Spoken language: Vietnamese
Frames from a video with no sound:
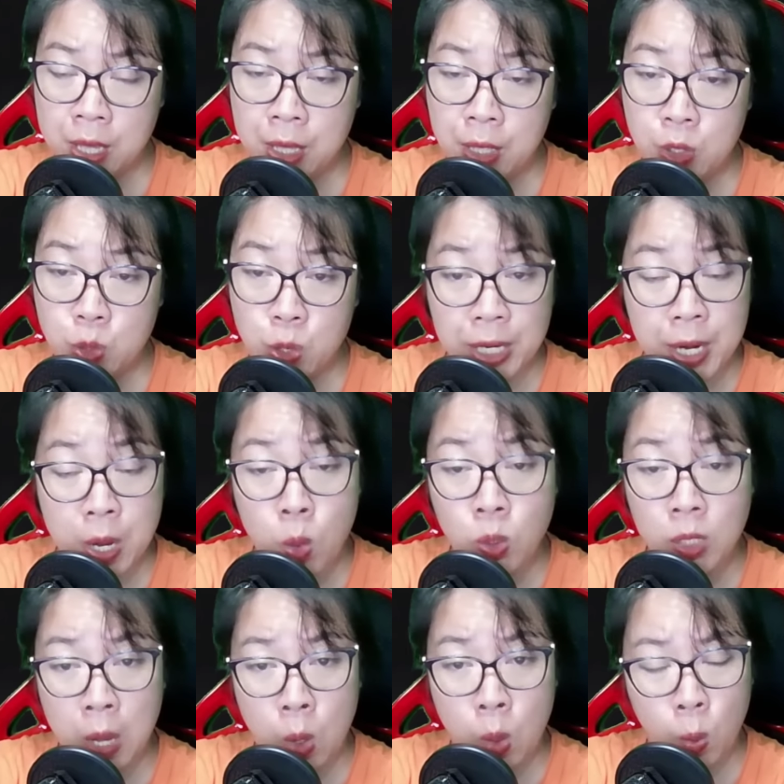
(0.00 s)
Chuyện đấu
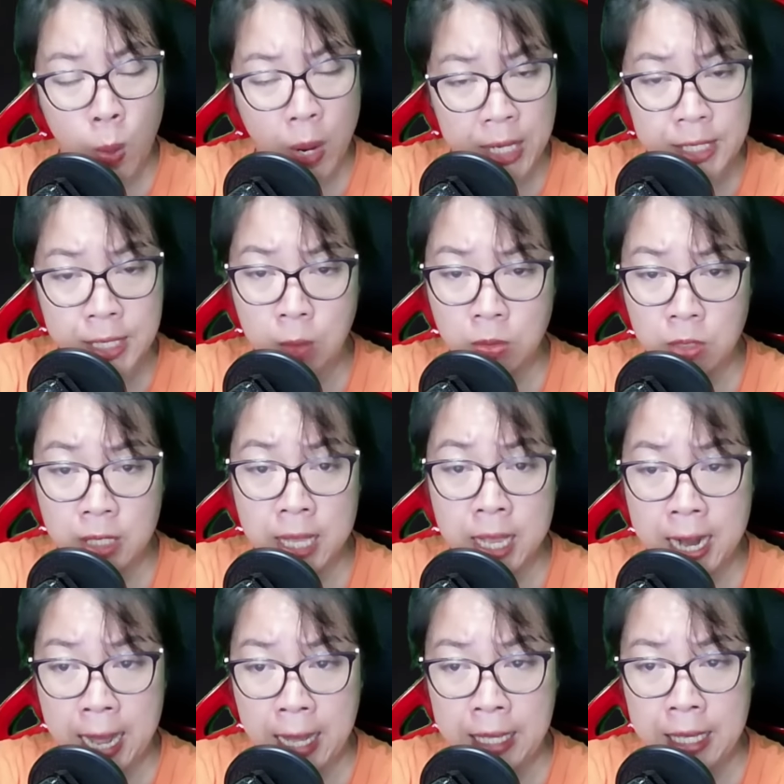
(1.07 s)
thầu quan trọng như thế
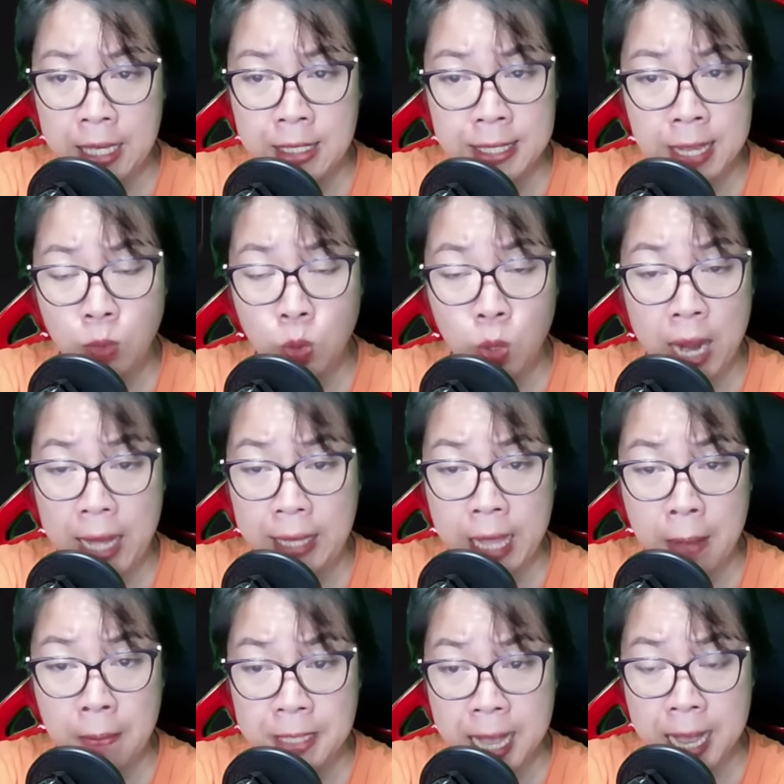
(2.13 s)
này, sao tôi lại
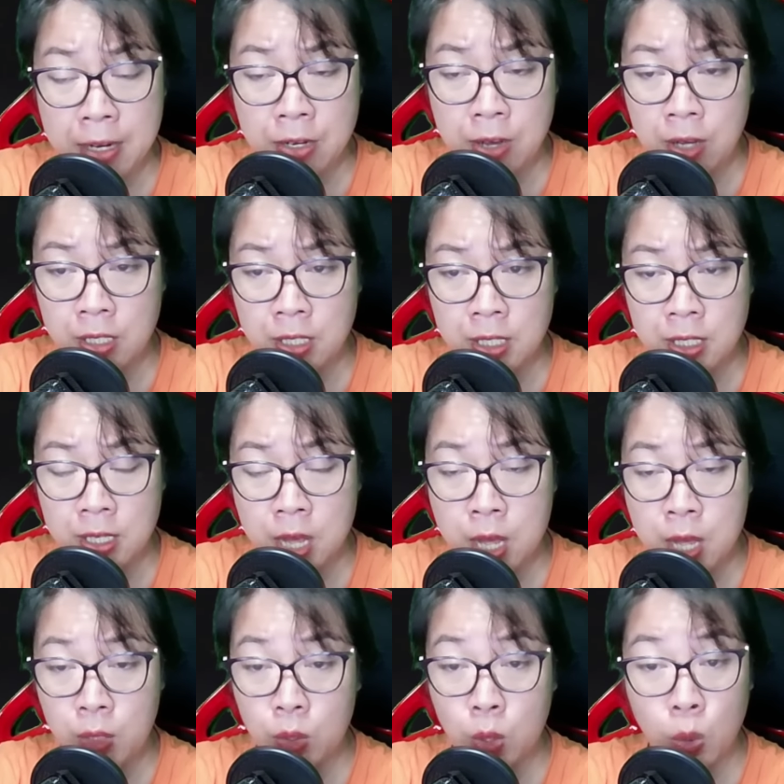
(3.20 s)
tham gia được chứ?
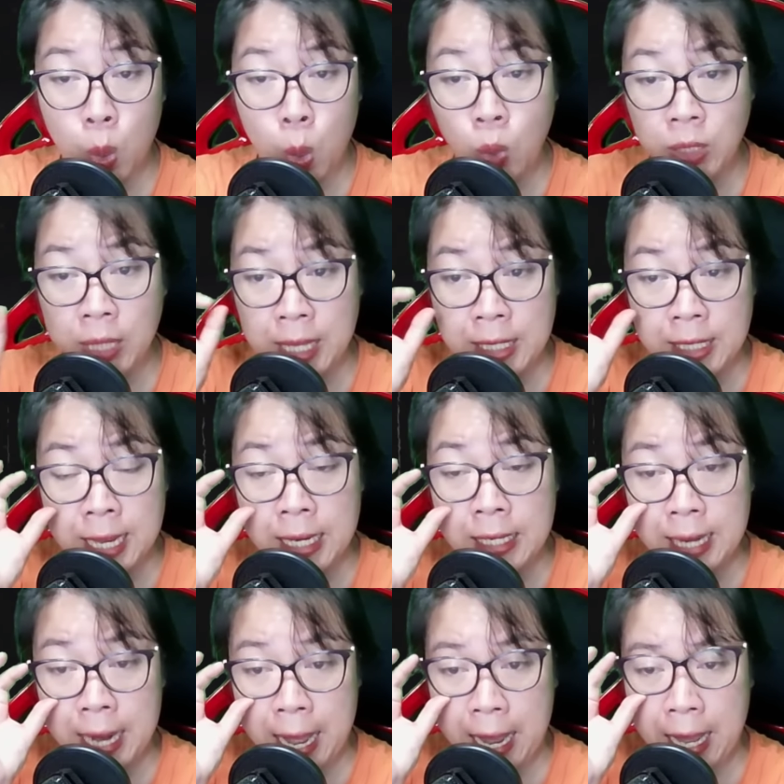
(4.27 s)
Tôi cố tình tránh
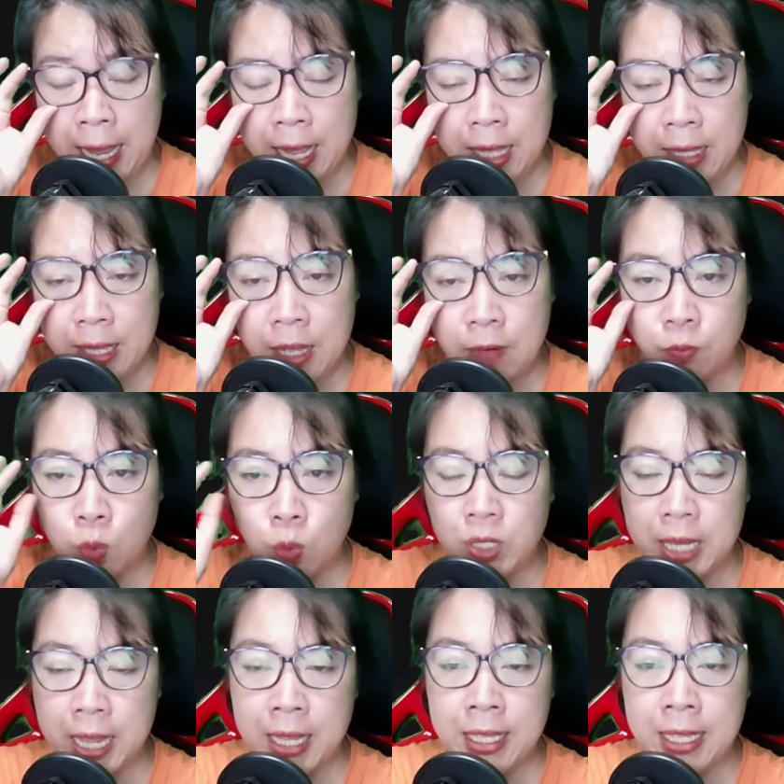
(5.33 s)
né. Thiền Vũ
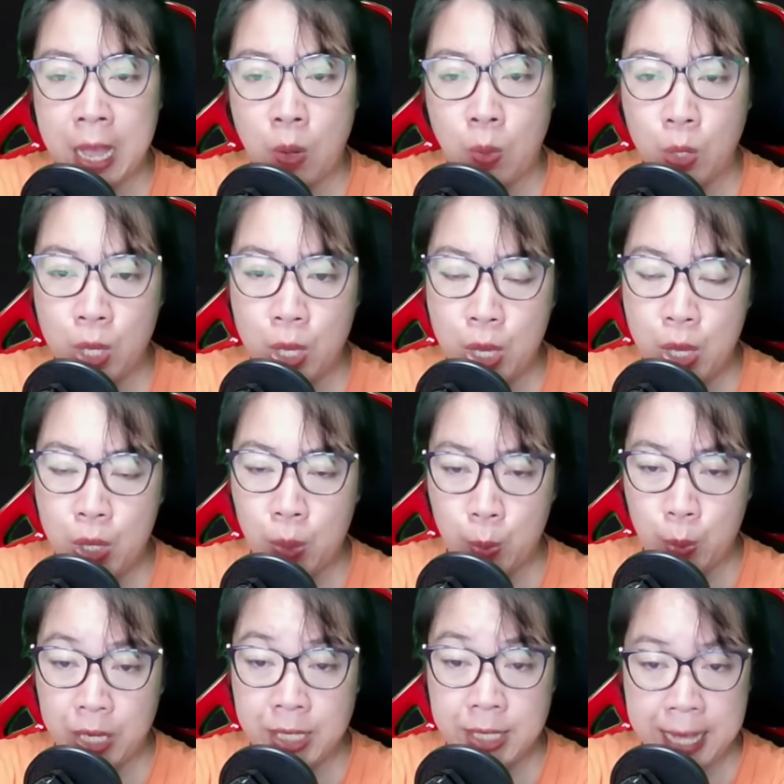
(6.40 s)
chế nhạo.
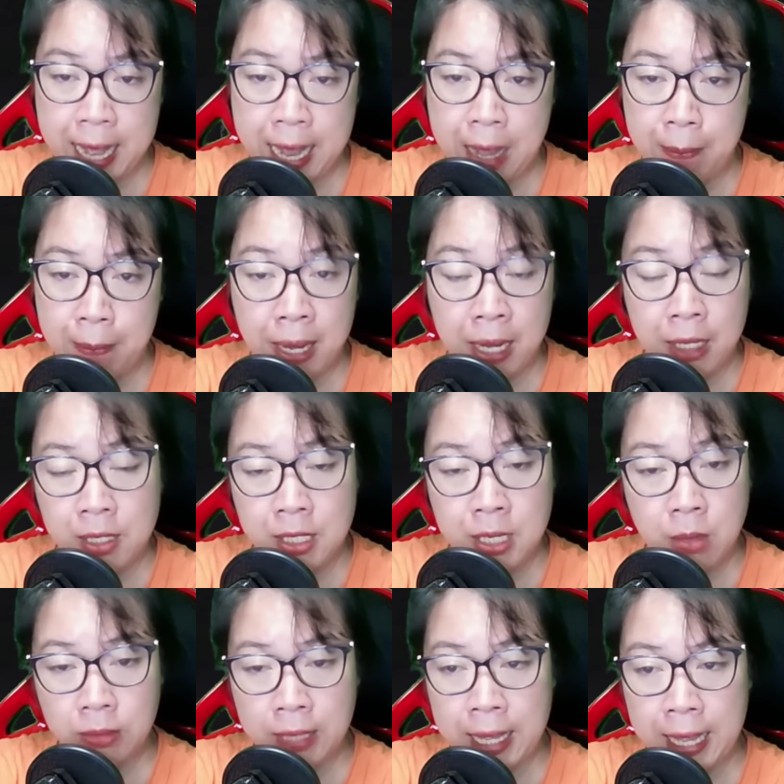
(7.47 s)
Nguyễn gia mà ở trong
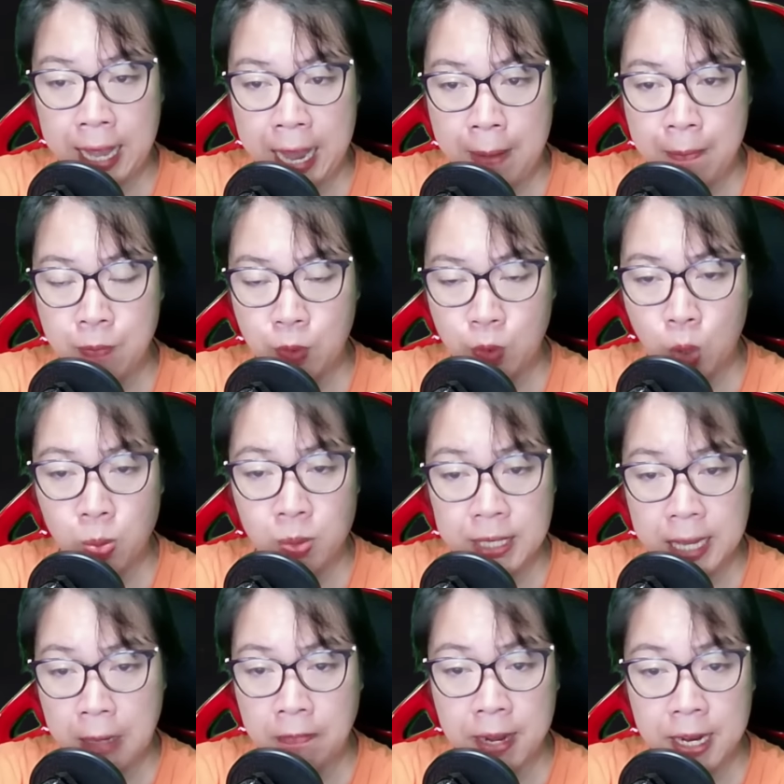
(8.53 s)
tay em cũng
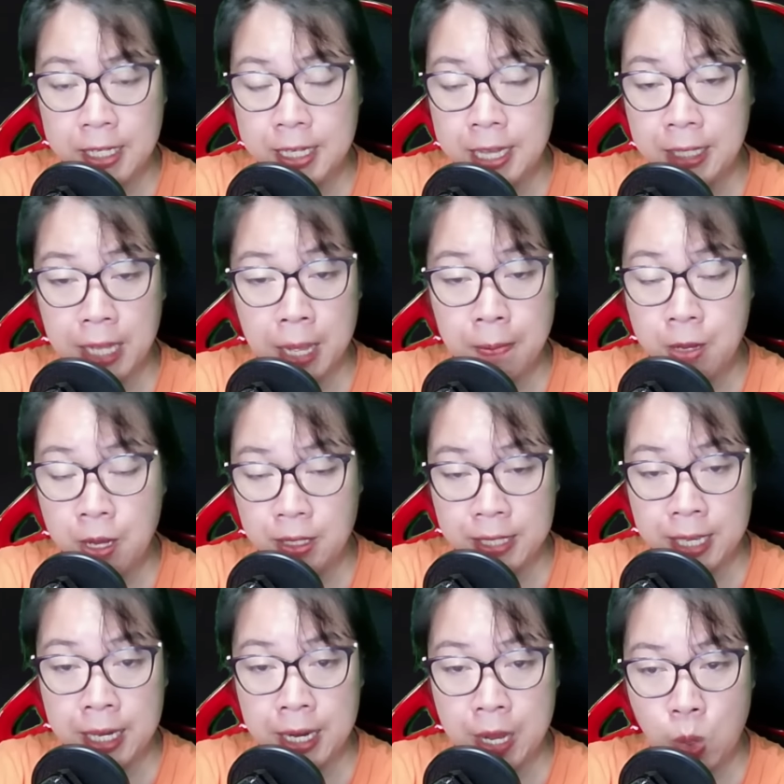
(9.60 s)
chẳng phát triển thêm được
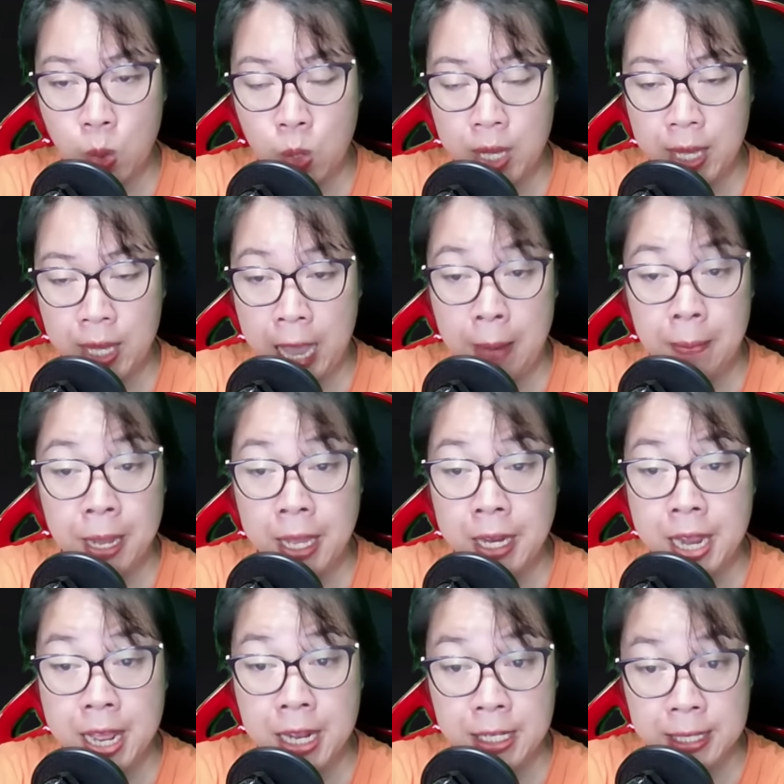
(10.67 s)
gì đâu, em nên
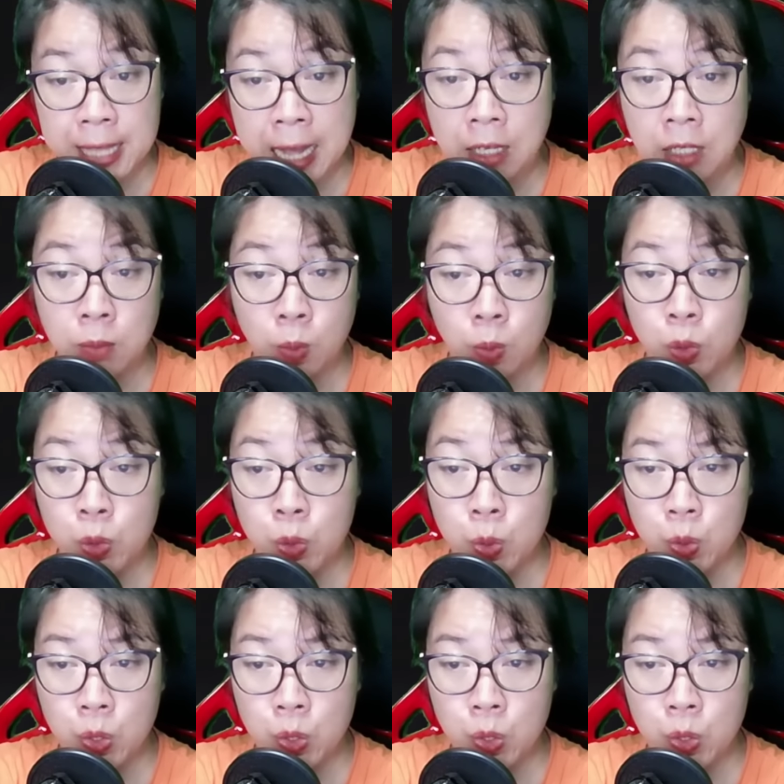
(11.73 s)
nhìn xa hơn một chút.